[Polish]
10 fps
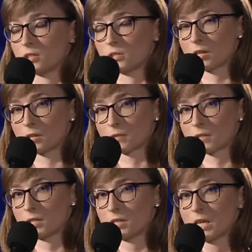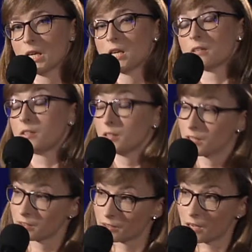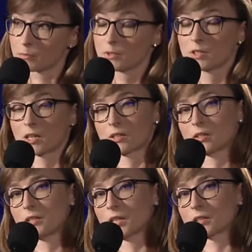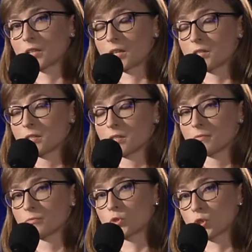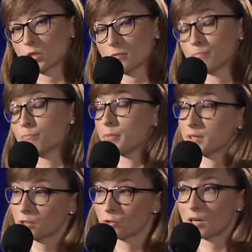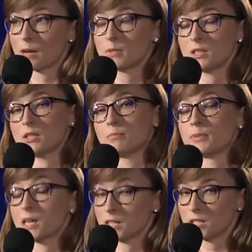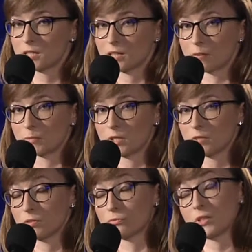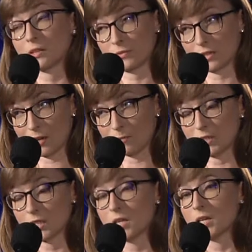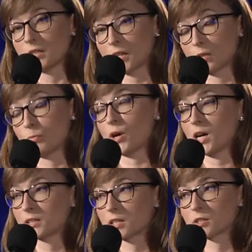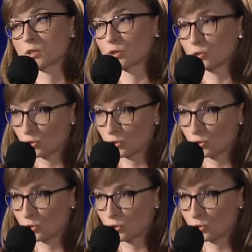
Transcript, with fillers: Kisielewski, dyrygentami, jak Jan Kręc, czy pedagogami i pianistami, wydawcami, jak bohater naszego